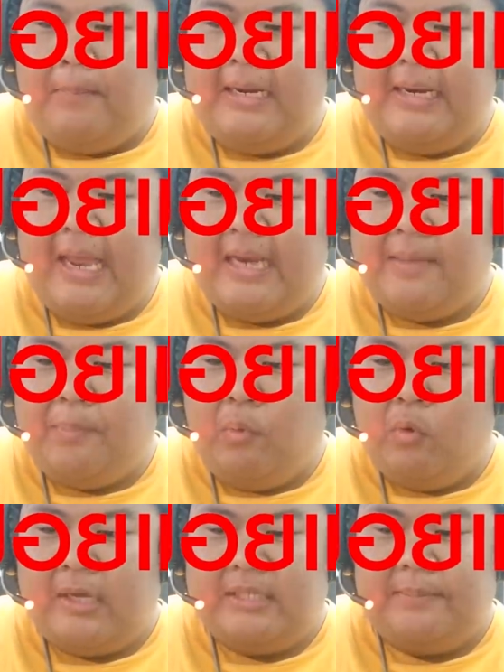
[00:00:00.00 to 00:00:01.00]
ประเด็นแรกที่จะ
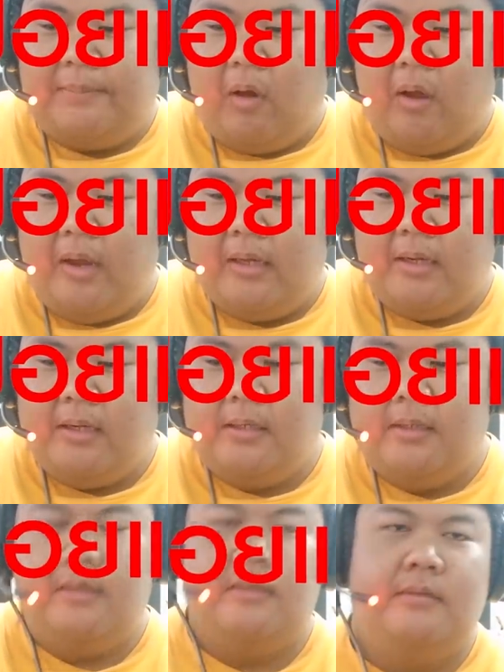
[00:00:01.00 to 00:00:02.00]
พูดการสปอยเนี่ยก็
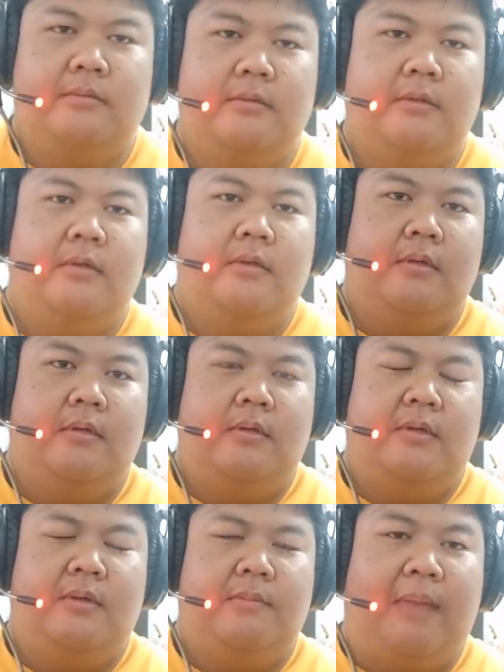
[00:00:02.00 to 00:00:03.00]
คือ
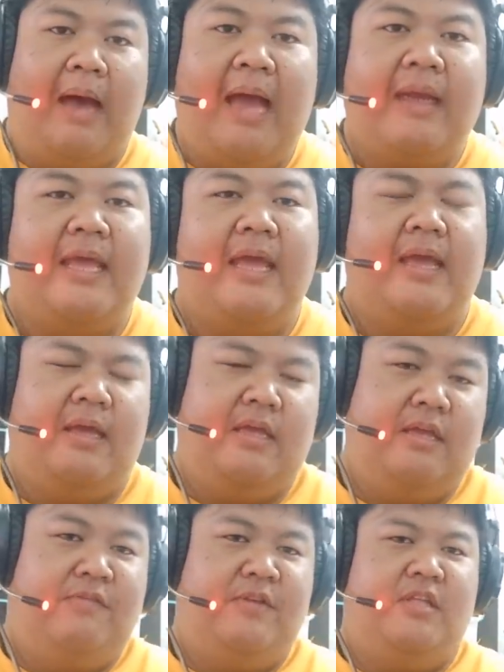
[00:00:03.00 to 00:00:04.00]
ภาคเนี้ย
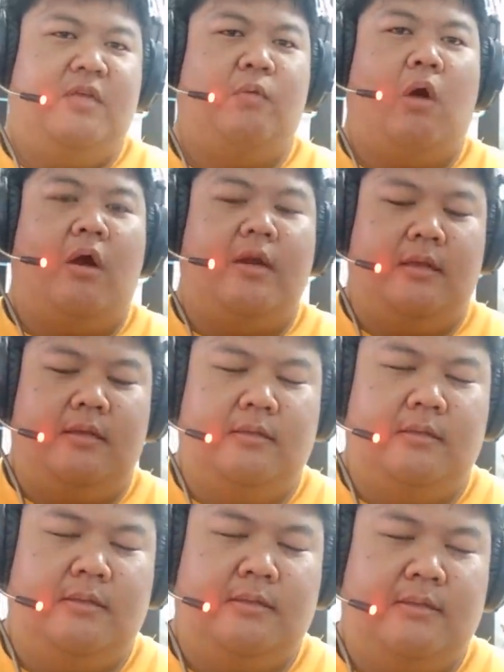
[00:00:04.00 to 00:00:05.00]
Infinity War เนี่ย
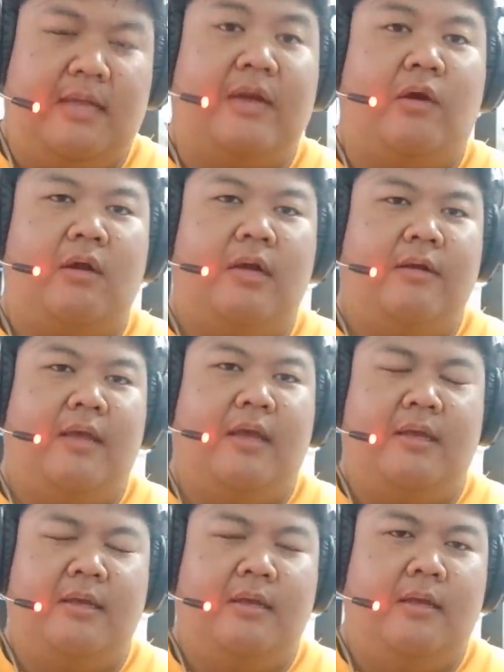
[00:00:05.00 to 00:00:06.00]
ธานอสเราเนี่
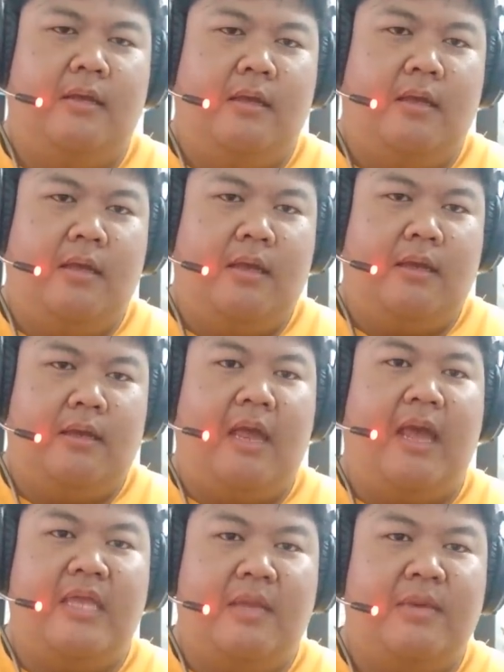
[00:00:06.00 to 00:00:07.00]
ย
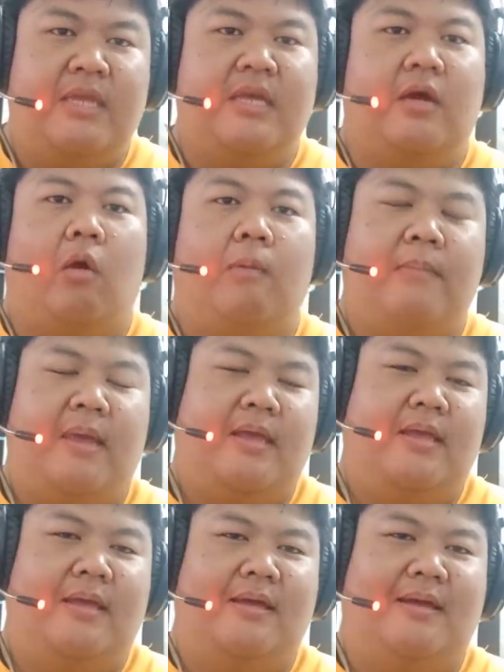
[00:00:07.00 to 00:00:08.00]
ได้อัญมณีครบไหม
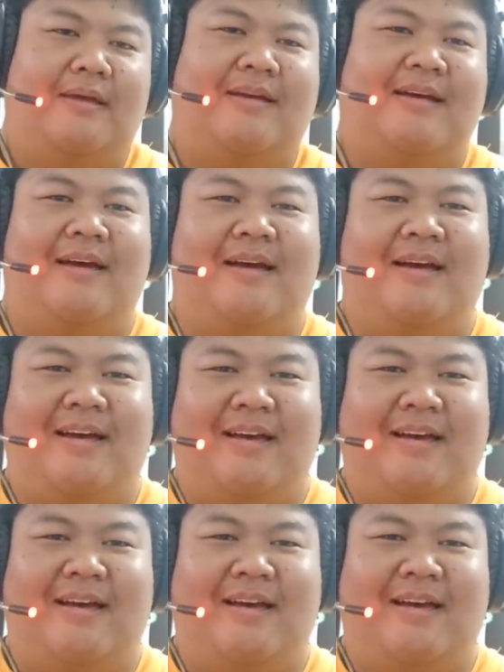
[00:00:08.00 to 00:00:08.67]
อ่า